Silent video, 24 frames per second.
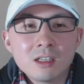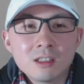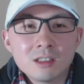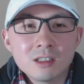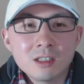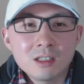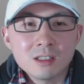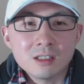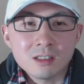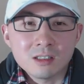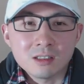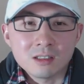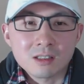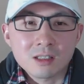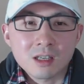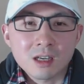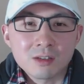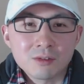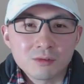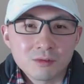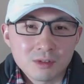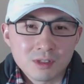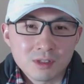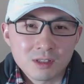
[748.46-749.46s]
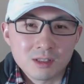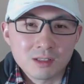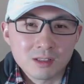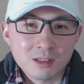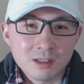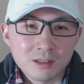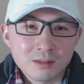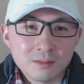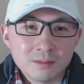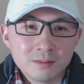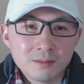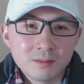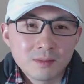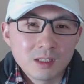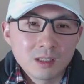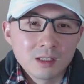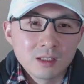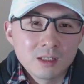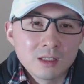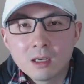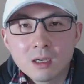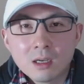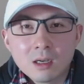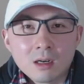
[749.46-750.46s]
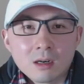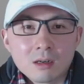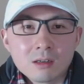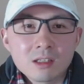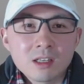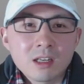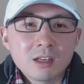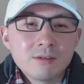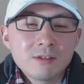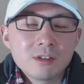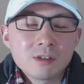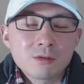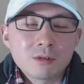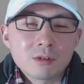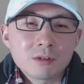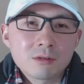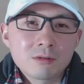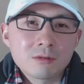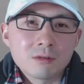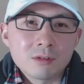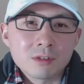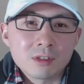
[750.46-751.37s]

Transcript: 任意采用死刑。”而前文所述，